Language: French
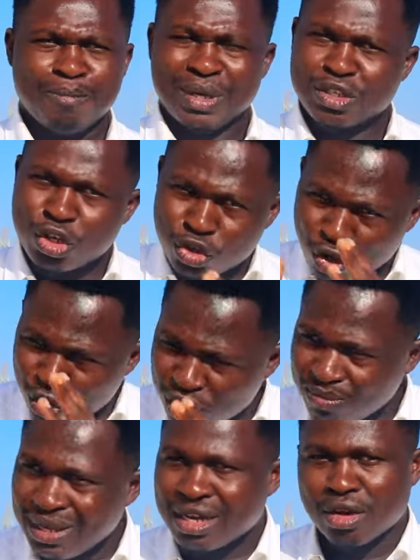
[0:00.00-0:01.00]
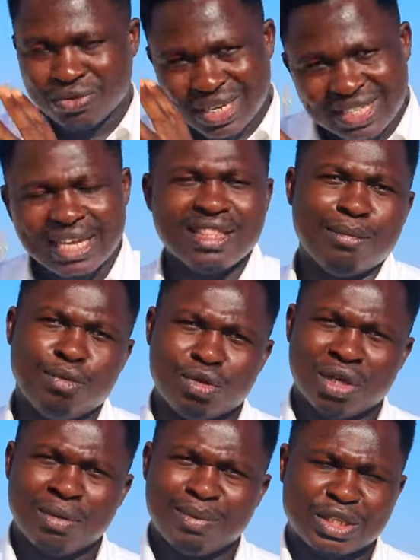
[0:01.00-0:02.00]
parce que je le dis bien que vous êtes un
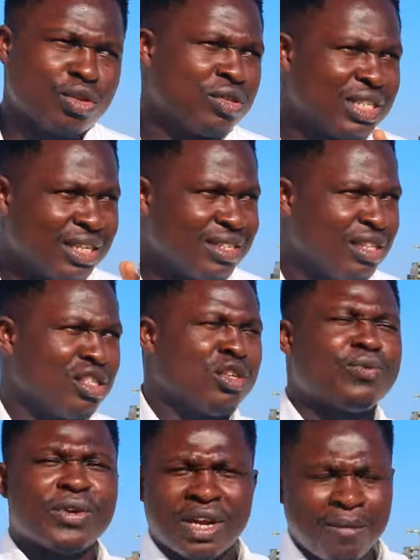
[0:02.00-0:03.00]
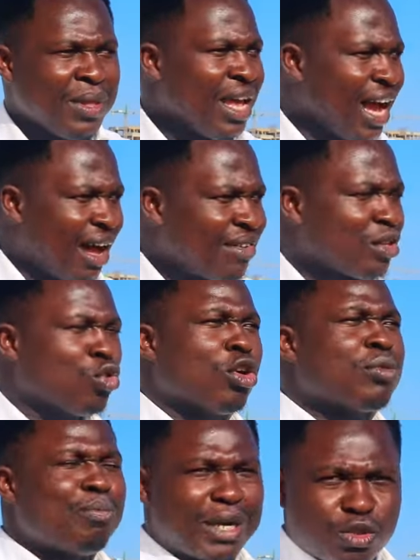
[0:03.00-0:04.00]
débutant, parce que c'est différent avec
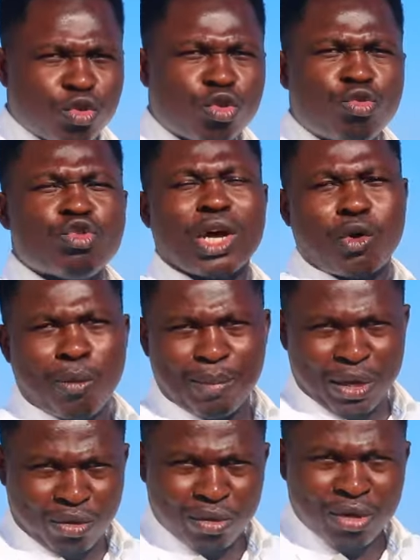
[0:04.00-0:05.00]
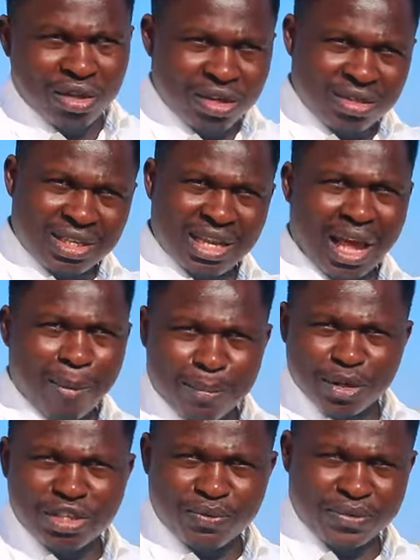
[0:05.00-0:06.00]
d'autres personnes que nous accompagnons, c'est un
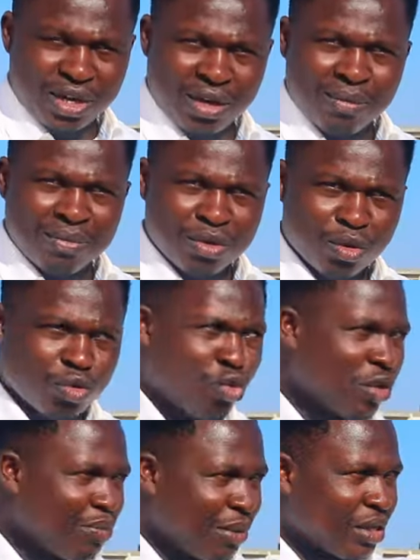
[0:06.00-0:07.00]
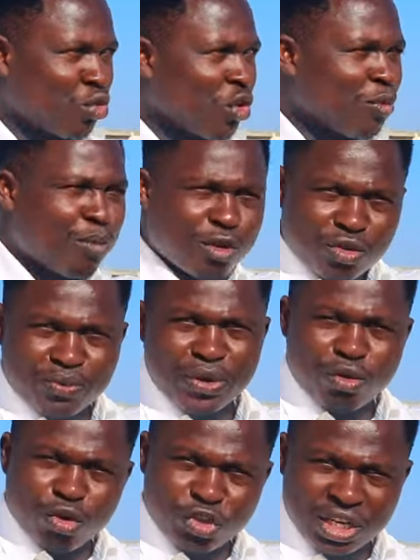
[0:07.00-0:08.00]
peu différent. D'autres
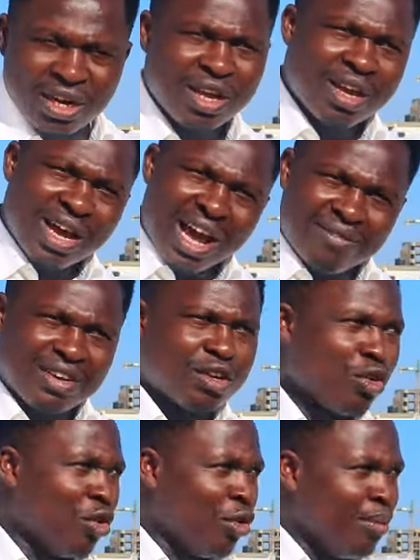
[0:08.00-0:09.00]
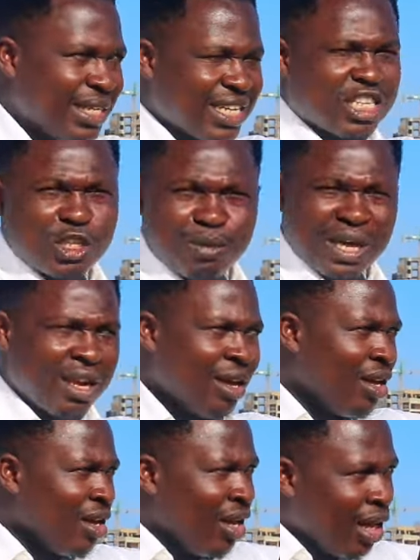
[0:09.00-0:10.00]
portefeuilles qu'on gère avec euh, mes experts,
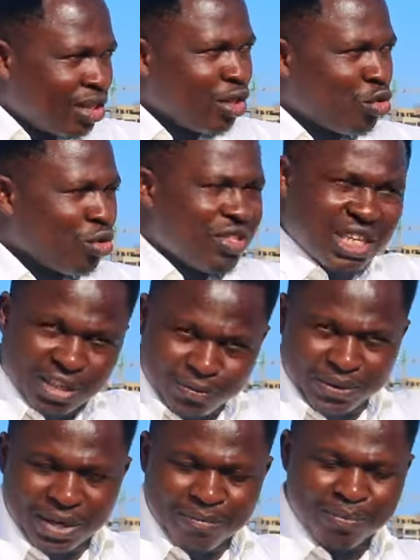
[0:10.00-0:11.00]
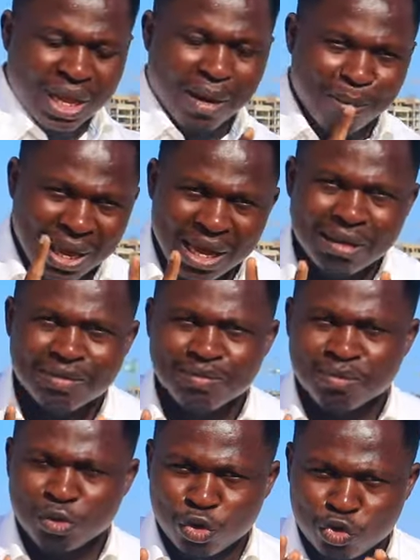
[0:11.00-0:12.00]
ainsi de suite, c'est différent. Mais
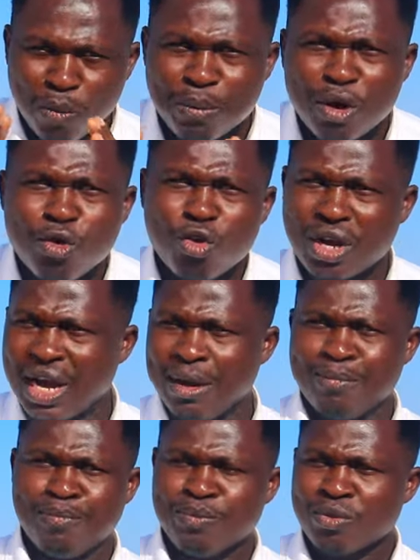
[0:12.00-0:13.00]
je prends le cas